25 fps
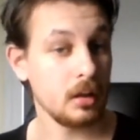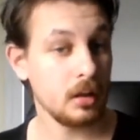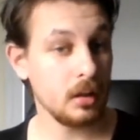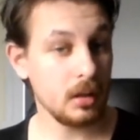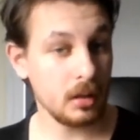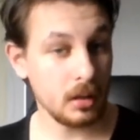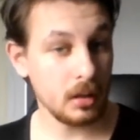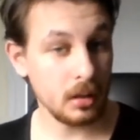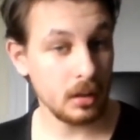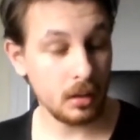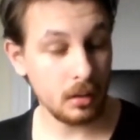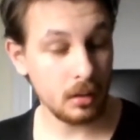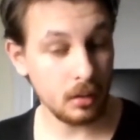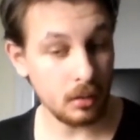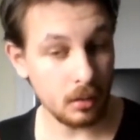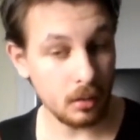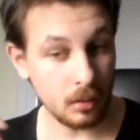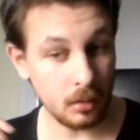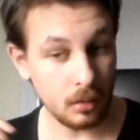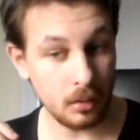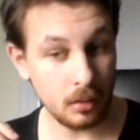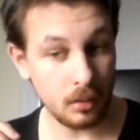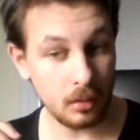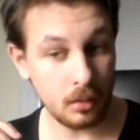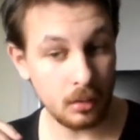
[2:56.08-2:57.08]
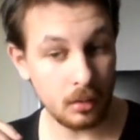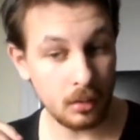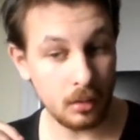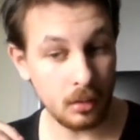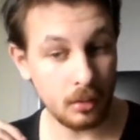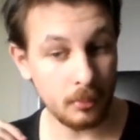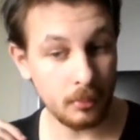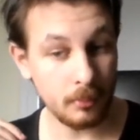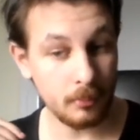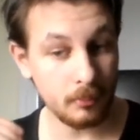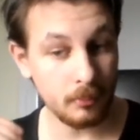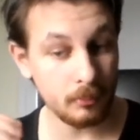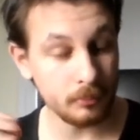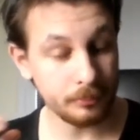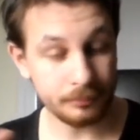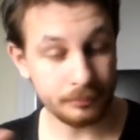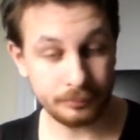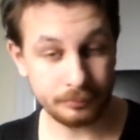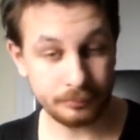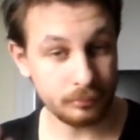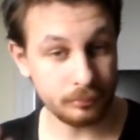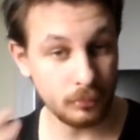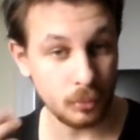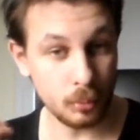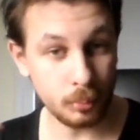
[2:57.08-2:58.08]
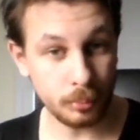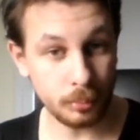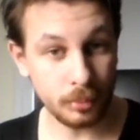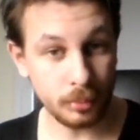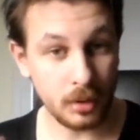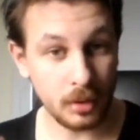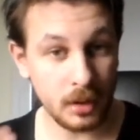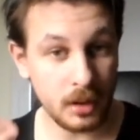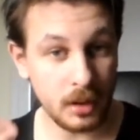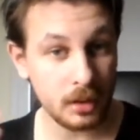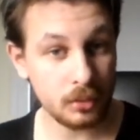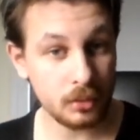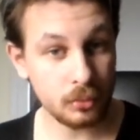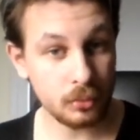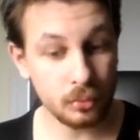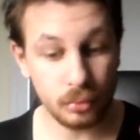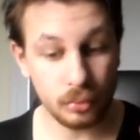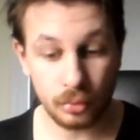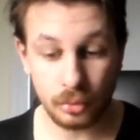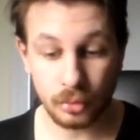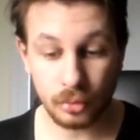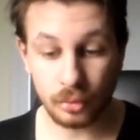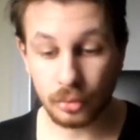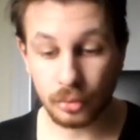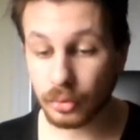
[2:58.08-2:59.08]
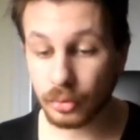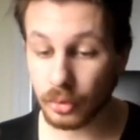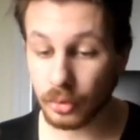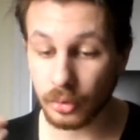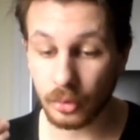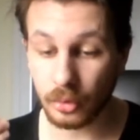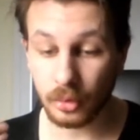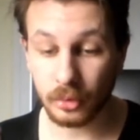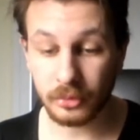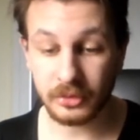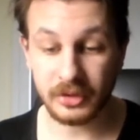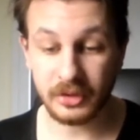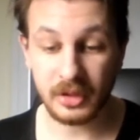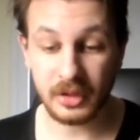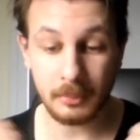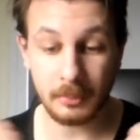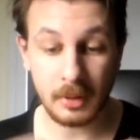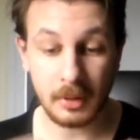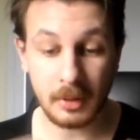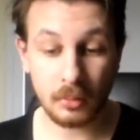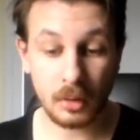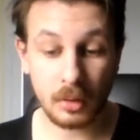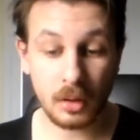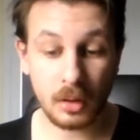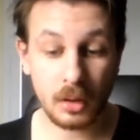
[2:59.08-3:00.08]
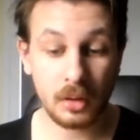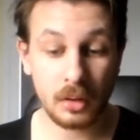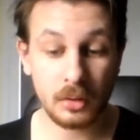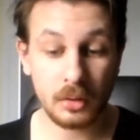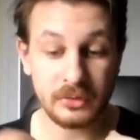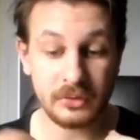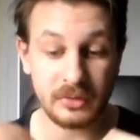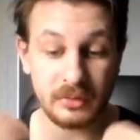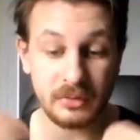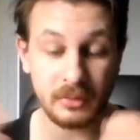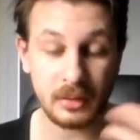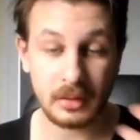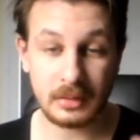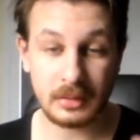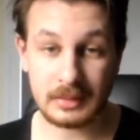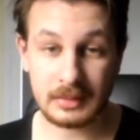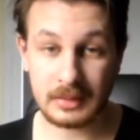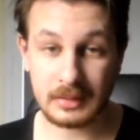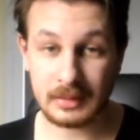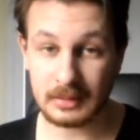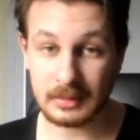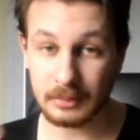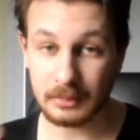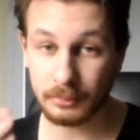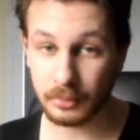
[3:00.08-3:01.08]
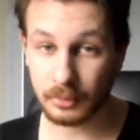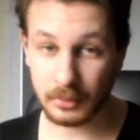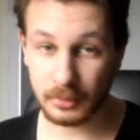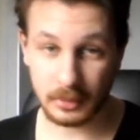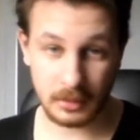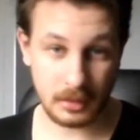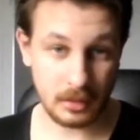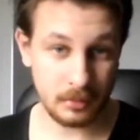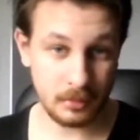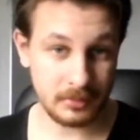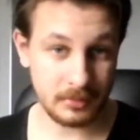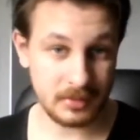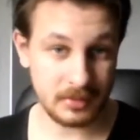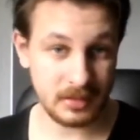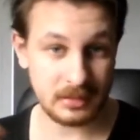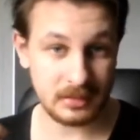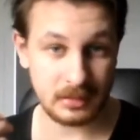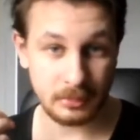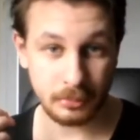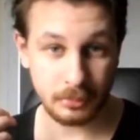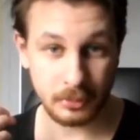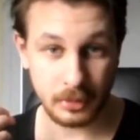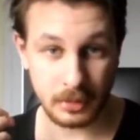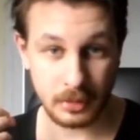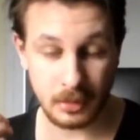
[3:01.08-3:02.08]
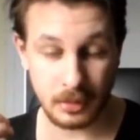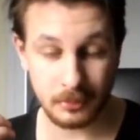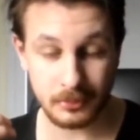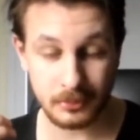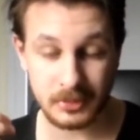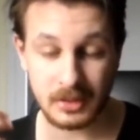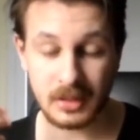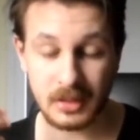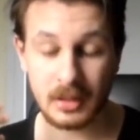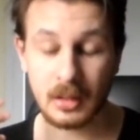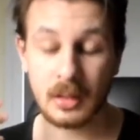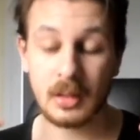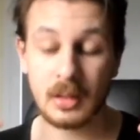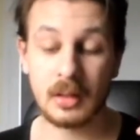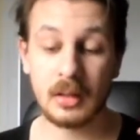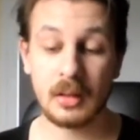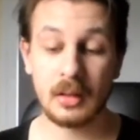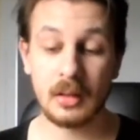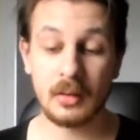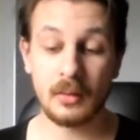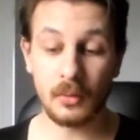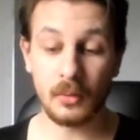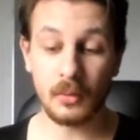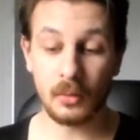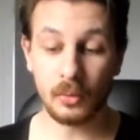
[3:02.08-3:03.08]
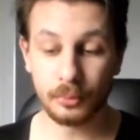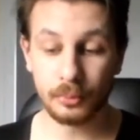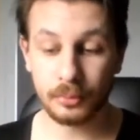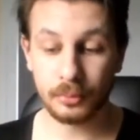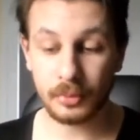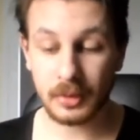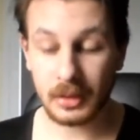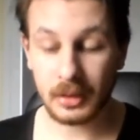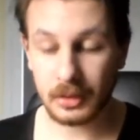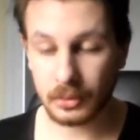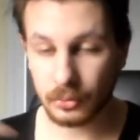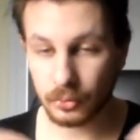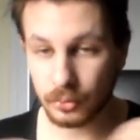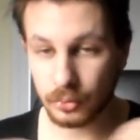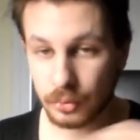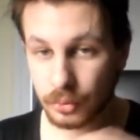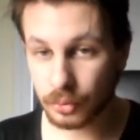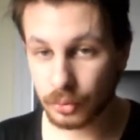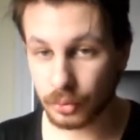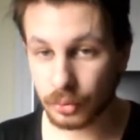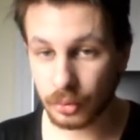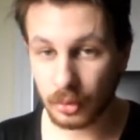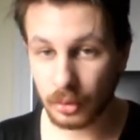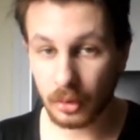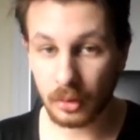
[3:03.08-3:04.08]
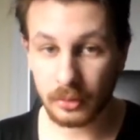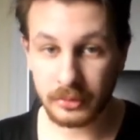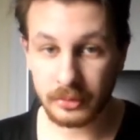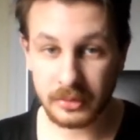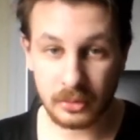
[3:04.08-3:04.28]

et en on pourra toujours euh, dire bah voilà, c'est vrai que ça, ça pourrait être comme ça, ça pourrait être comme ça. On pourra toujours en